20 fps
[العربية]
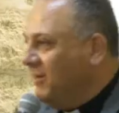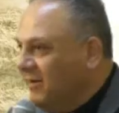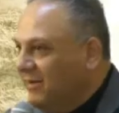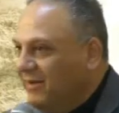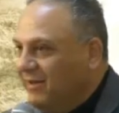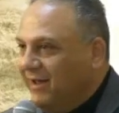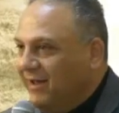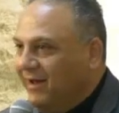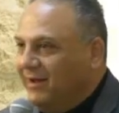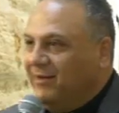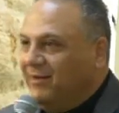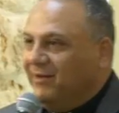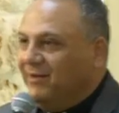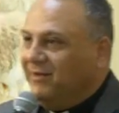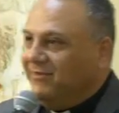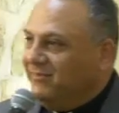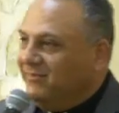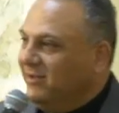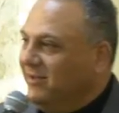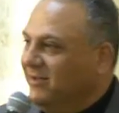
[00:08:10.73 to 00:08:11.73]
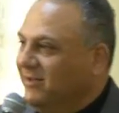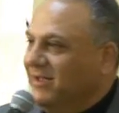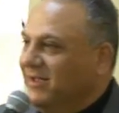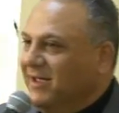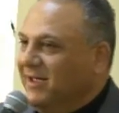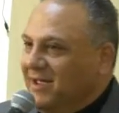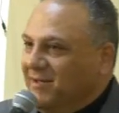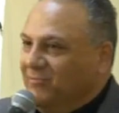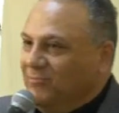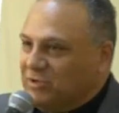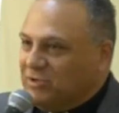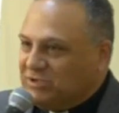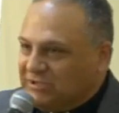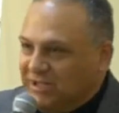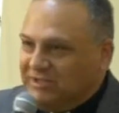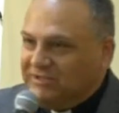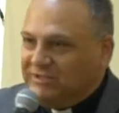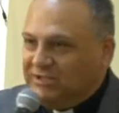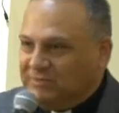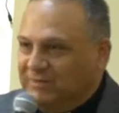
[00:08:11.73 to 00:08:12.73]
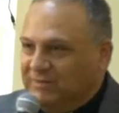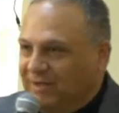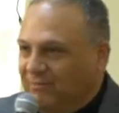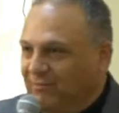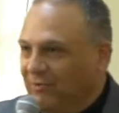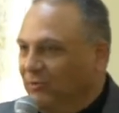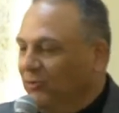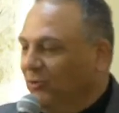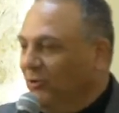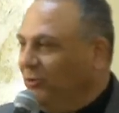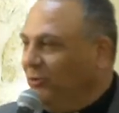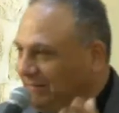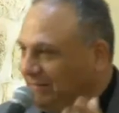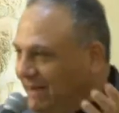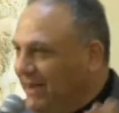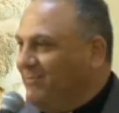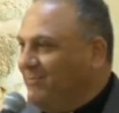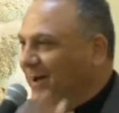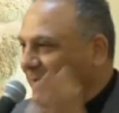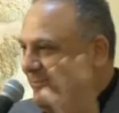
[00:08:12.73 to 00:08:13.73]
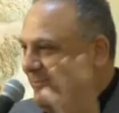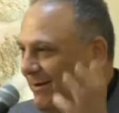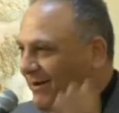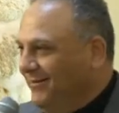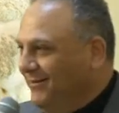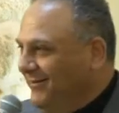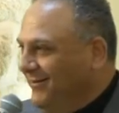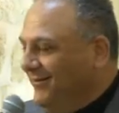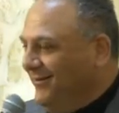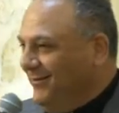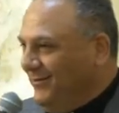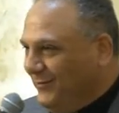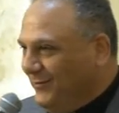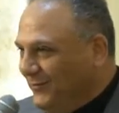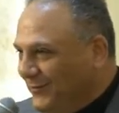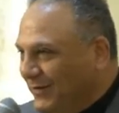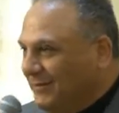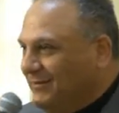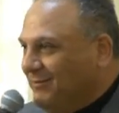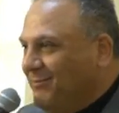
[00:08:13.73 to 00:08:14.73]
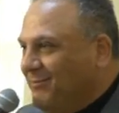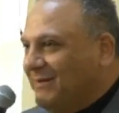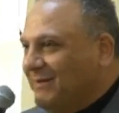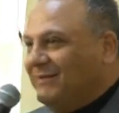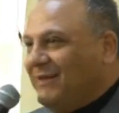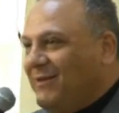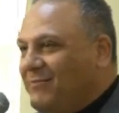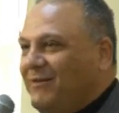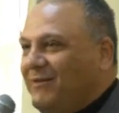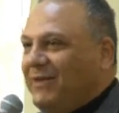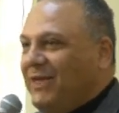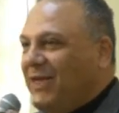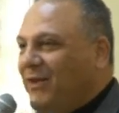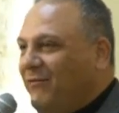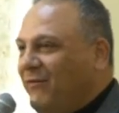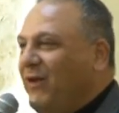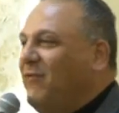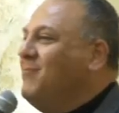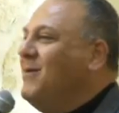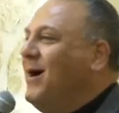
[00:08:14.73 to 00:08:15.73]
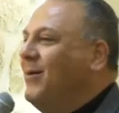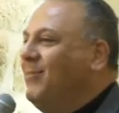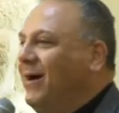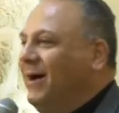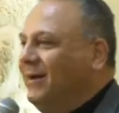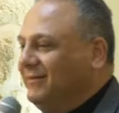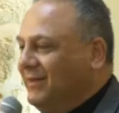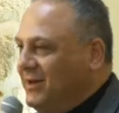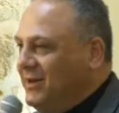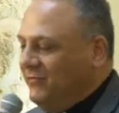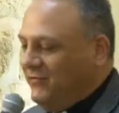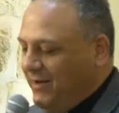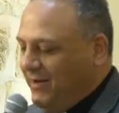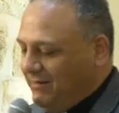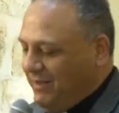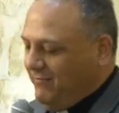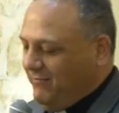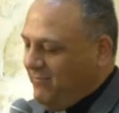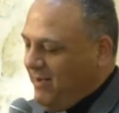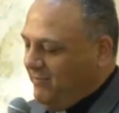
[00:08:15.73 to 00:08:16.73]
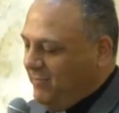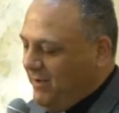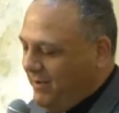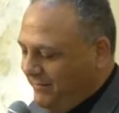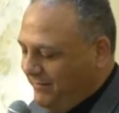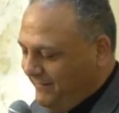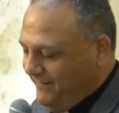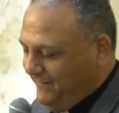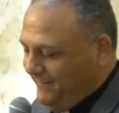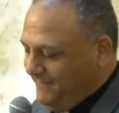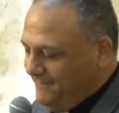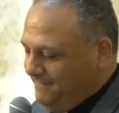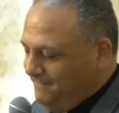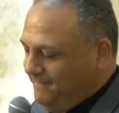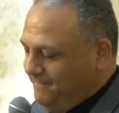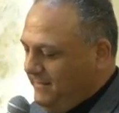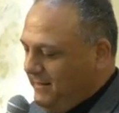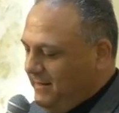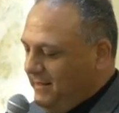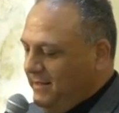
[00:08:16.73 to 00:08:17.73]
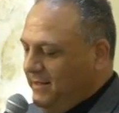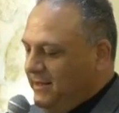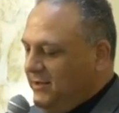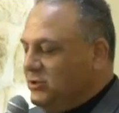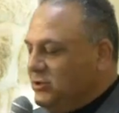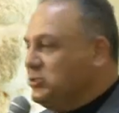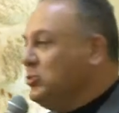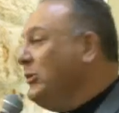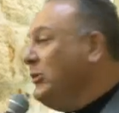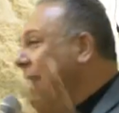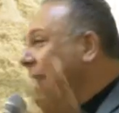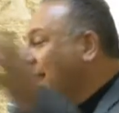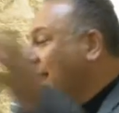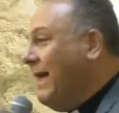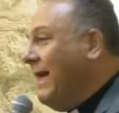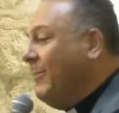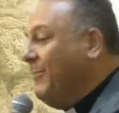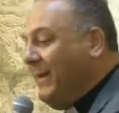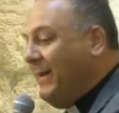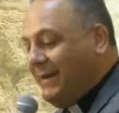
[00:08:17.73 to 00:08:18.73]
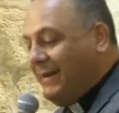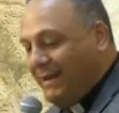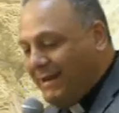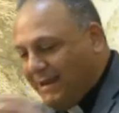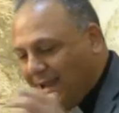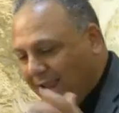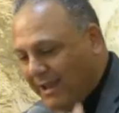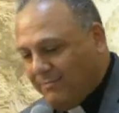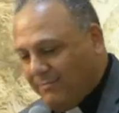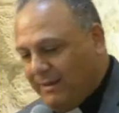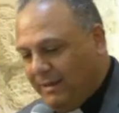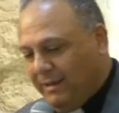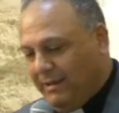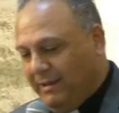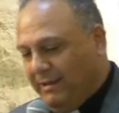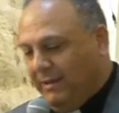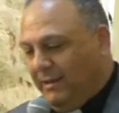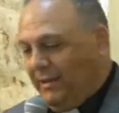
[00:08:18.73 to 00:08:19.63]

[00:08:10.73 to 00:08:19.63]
يعني مستنتج من الموضوع انه التنين مع بعض في بس كيف كيف مع بعض نفهم كيف مع بعض شو العلاقة بين النعمة